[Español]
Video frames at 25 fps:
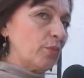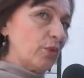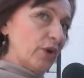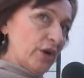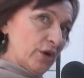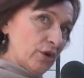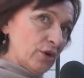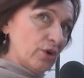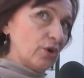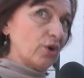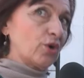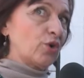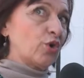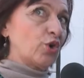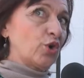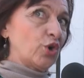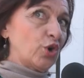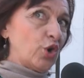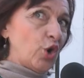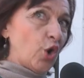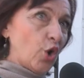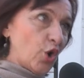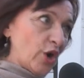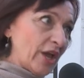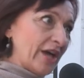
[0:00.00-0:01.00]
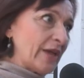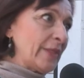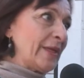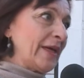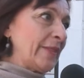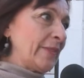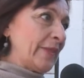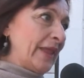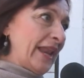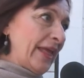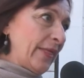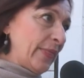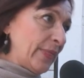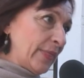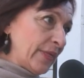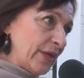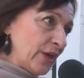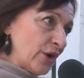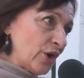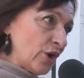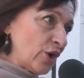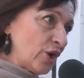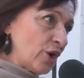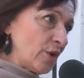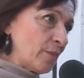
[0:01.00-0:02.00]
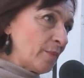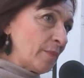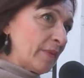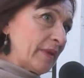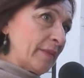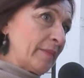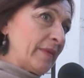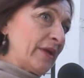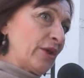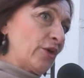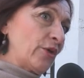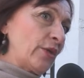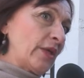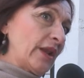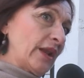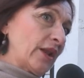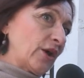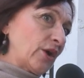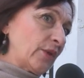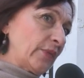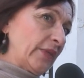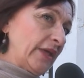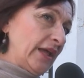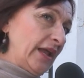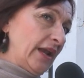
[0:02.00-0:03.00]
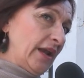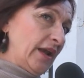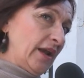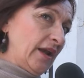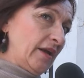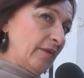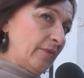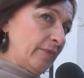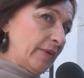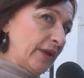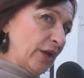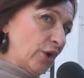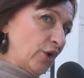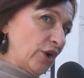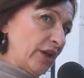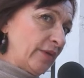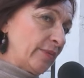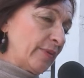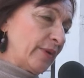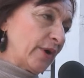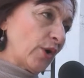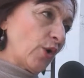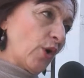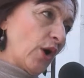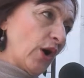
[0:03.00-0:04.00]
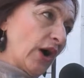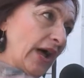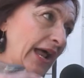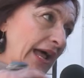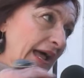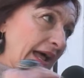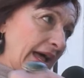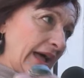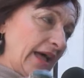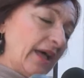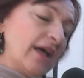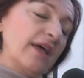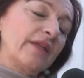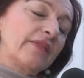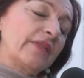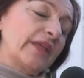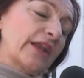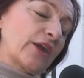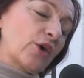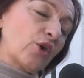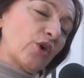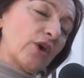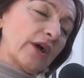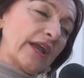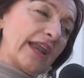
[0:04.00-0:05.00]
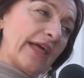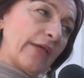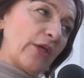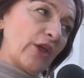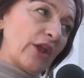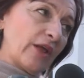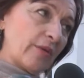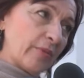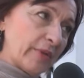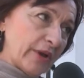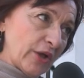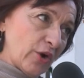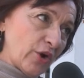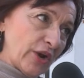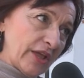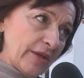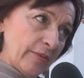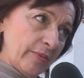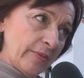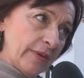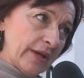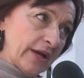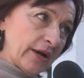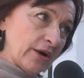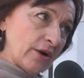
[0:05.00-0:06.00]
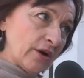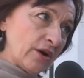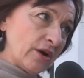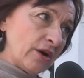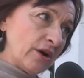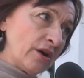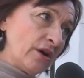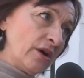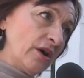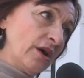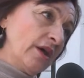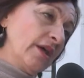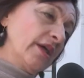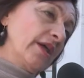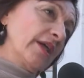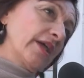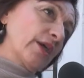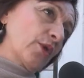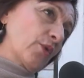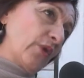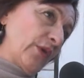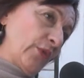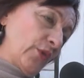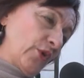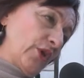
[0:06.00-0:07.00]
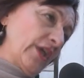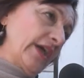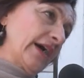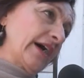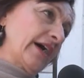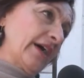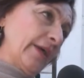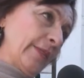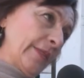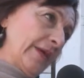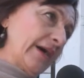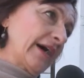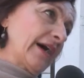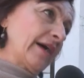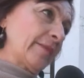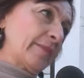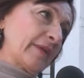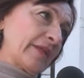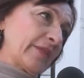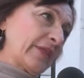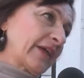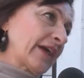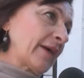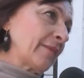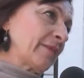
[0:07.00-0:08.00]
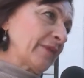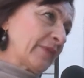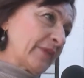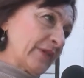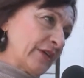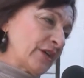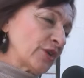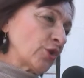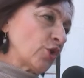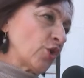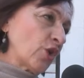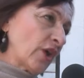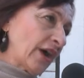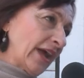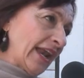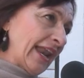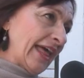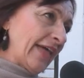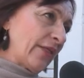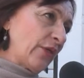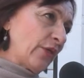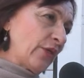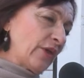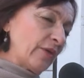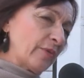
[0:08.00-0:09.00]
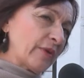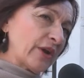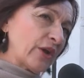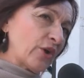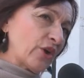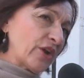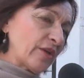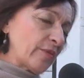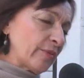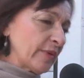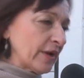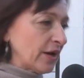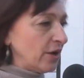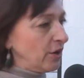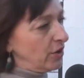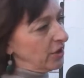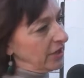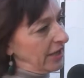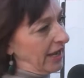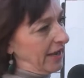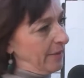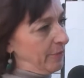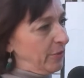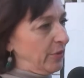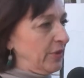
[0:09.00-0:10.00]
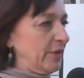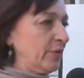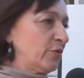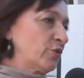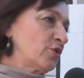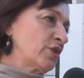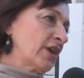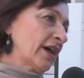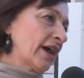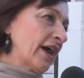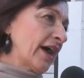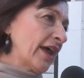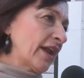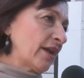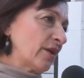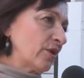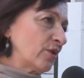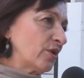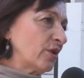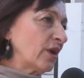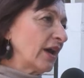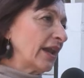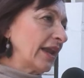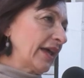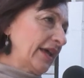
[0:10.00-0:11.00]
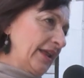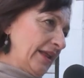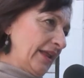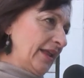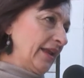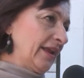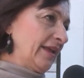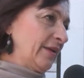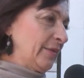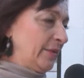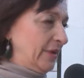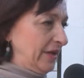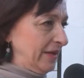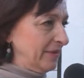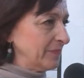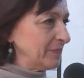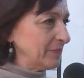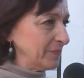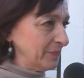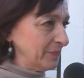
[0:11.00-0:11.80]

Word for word: bueno, con horas de antelación, primero del, frigorífico del congelador al frigorífico y cuando ya está prácticamente descongelado del frigorífico ya podemos sacarlo al aire libre.